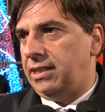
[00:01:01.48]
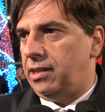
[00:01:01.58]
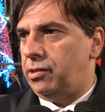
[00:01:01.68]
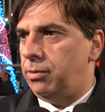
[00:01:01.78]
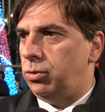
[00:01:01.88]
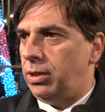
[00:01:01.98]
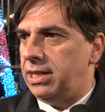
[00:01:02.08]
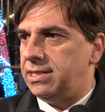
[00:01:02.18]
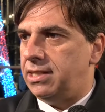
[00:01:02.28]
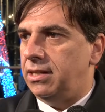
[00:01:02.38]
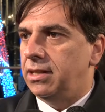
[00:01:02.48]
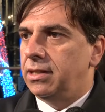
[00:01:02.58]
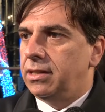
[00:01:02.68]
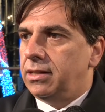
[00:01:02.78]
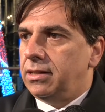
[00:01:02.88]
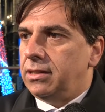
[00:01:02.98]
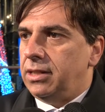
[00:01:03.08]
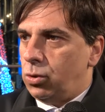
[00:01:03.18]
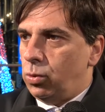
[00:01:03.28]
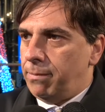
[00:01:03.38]
tantissimi turisti,
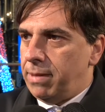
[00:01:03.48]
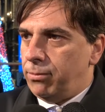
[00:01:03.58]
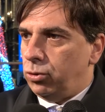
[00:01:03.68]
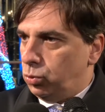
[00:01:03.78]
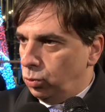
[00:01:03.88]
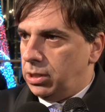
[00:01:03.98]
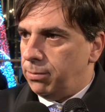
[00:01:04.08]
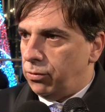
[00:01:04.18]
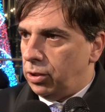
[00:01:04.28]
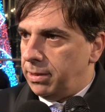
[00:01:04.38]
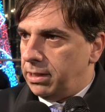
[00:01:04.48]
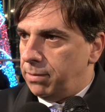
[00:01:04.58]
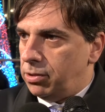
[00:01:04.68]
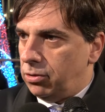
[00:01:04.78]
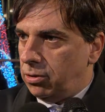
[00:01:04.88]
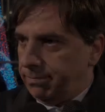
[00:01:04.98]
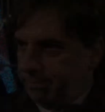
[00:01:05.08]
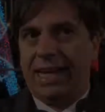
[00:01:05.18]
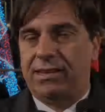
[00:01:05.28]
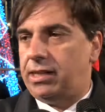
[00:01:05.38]
di cui abbiamo tutti profondamente bisogno.
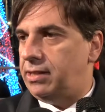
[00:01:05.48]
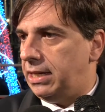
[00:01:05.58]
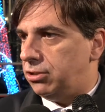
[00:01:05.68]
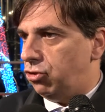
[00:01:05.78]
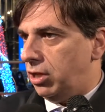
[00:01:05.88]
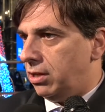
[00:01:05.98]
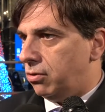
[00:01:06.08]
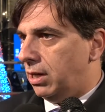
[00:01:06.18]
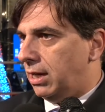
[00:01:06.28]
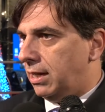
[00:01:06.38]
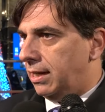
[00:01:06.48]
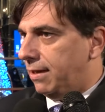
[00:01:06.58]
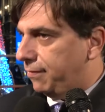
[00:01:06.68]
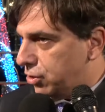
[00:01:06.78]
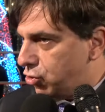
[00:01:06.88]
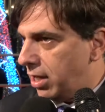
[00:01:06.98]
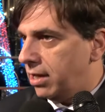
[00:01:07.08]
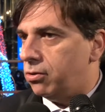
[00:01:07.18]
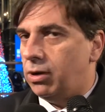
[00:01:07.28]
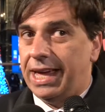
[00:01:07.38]
Grazie alla sinergia con la
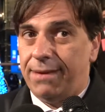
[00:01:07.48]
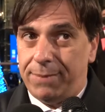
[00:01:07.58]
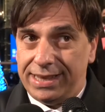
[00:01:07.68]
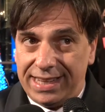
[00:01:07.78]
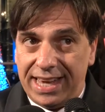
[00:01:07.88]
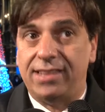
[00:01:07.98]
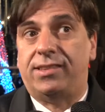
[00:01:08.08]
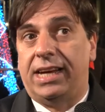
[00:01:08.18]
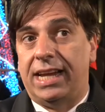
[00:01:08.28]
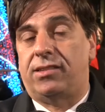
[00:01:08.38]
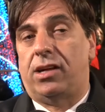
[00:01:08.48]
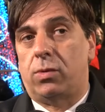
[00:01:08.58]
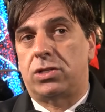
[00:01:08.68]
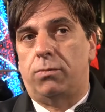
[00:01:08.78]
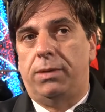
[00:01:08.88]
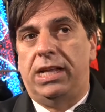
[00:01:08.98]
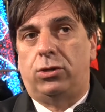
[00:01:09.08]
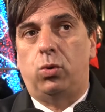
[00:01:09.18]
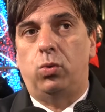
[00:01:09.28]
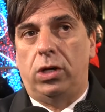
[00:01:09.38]
FCE, con la MTS, grazie a questo
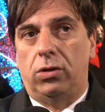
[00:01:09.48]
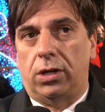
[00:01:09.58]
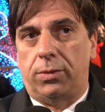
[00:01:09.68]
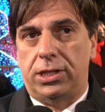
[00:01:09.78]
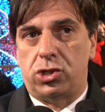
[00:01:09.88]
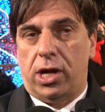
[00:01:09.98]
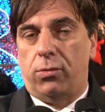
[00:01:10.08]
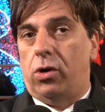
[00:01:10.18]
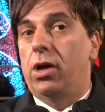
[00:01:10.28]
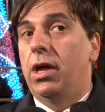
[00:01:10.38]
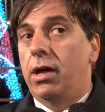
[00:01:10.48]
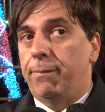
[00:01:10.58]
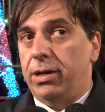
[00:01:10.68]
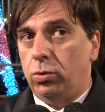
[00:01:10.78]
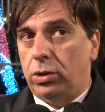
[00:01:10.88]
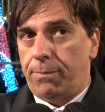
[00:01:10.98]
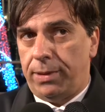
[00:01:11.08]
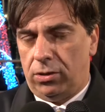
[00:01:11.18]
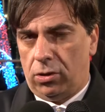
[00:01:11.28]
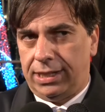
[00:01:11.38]
biglietto unico da 15 euro per tutto il
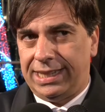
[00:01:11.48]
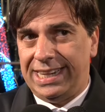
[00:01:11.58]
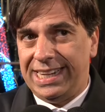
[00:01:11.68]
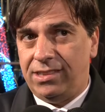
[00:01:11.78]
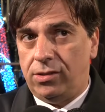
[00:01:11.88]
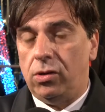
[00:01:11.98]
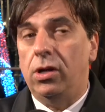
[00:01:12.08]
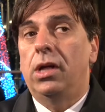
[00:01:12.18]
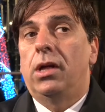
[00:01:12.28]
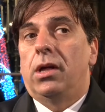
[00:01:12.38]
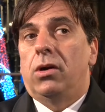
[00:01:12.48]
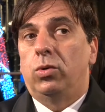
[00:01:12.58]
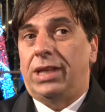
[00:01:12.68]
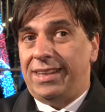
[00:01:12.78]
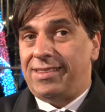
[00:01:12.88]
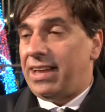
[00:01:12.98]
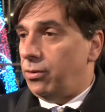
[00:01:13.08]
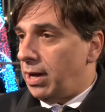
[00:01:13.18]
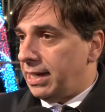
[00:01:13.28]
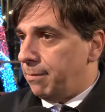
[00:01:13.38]
periodo natalizio,
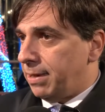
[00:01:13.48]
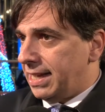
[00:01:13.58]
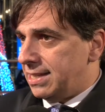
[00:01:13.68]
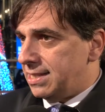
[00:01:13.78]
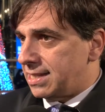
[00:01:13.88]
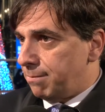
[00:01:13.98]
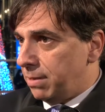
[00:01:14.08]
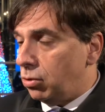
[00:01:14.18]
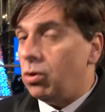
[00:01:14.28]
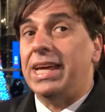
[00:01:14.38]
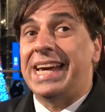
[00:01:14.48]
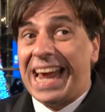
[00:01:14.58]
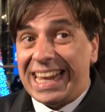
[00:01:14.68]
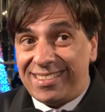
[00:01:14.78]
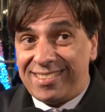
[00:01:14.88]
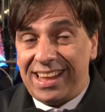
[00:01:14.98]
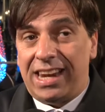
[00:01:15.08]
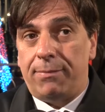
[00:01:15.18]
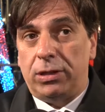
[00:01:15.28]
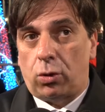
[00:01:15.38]
utilizzando anche i parcheggi scambiatori, grazie
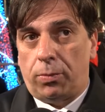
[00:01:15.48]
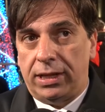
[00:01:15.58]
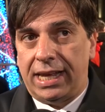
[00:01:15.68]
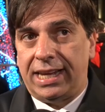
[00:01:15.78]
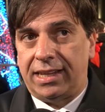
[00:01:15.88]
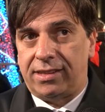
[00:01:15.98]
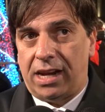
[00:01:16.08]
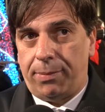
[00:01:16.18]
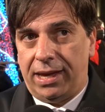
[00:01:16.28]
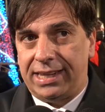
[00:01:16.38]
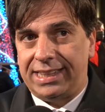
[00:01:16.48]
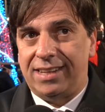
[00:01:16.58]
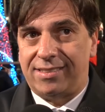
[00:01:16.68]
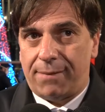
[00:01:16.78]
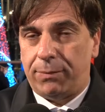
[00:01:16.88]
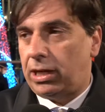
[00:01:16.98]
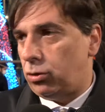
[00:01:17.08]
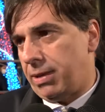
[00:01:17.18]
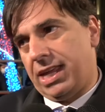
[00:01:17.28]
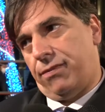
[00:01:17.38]
alla metropolitana che sarà aperta il sabato e la
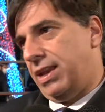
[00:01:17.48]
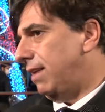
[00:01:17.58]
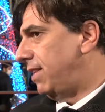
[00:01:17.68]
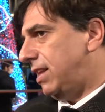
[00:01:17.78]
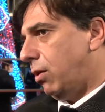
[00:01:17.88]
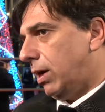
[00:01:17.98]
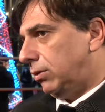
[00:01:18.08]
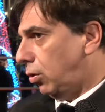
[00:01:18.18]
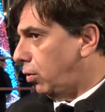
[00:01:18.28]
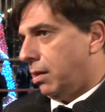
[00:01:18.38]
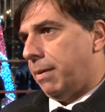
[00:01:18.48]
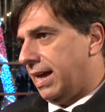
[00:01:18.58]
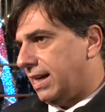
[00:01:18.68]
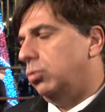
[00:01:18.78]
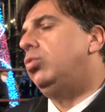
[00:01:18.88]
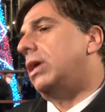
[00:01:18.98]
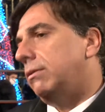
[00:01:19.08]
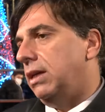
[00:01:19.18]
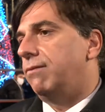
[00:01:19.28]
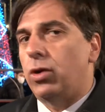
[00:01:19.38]
domenica fino alle 24, cosa mai accaduta,
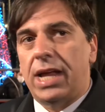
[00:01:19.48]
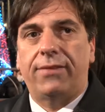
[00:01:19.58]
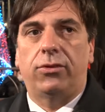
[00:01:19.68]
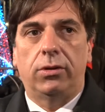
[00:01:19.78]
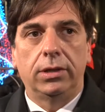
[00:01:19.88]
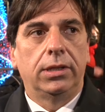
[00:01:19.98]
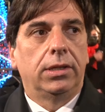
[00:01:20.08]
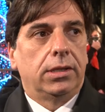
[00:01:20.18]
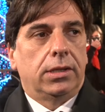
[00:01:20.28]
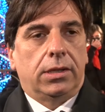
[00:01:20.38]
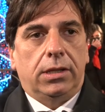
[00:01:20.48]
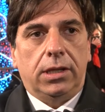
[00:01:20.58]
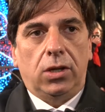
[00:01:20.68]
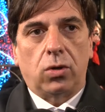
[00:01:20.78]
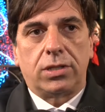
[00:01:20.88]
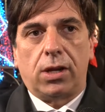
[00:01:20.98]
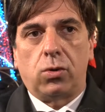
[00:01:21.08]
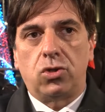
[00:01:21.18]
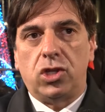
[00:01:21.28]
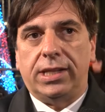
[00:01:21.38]
invogliando i nostri
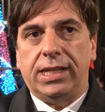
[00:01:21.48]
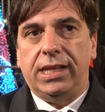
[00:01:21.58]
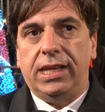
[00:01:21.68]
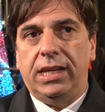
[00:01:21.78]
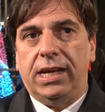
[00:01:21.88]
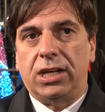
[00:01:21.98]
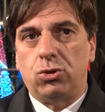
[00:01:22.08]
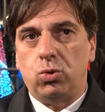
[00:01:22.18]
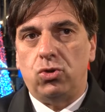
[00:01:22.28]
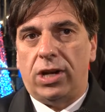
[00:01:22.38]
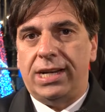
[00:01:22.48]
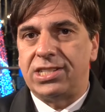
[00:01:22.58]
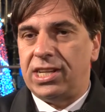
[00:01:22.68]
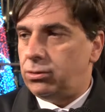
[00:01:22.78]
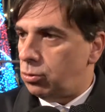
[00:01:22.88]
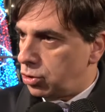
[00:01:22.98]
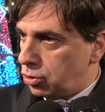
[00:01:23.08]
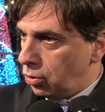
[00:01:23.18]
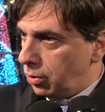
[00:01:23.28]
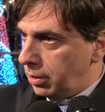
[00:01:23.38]
concittadini a raggiungere il centro
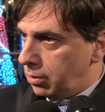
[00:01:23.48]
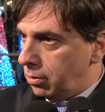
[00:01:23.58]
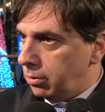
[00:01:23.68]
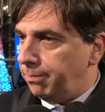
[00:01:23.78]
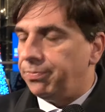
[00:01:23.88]
storico